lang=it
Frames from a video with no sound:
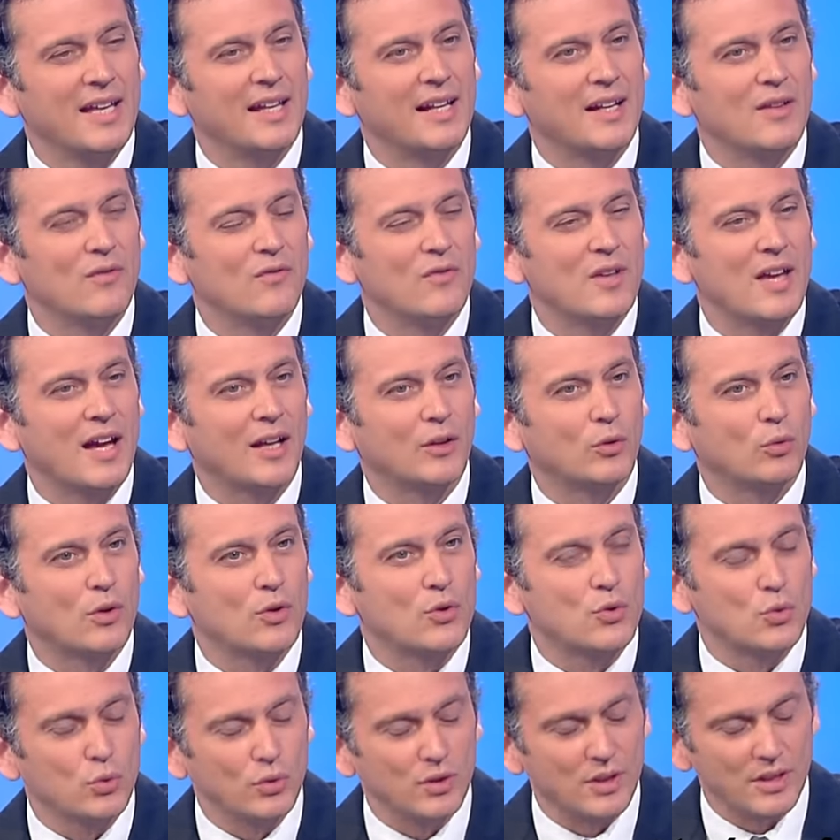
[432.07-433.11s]
rinviato
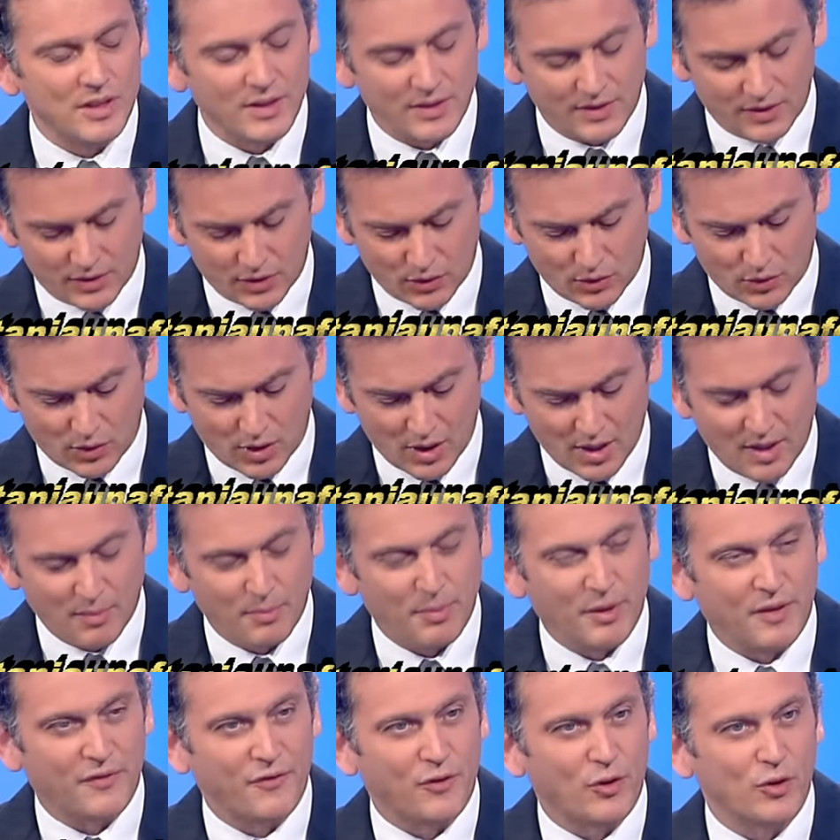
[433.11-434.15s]
a giudizio
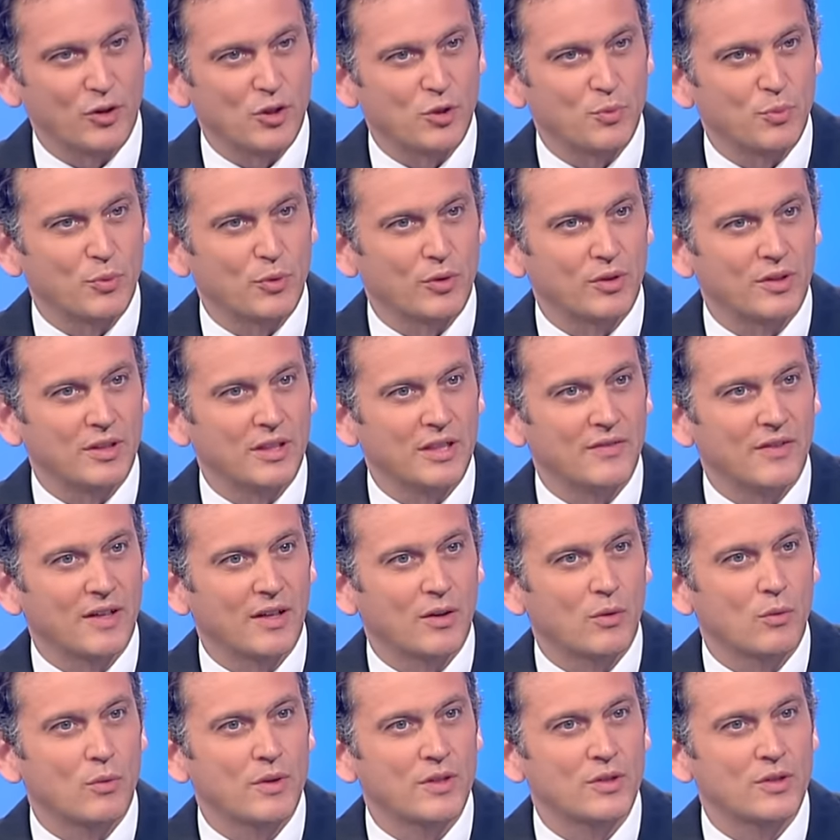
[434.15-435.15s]
per frode sportiva.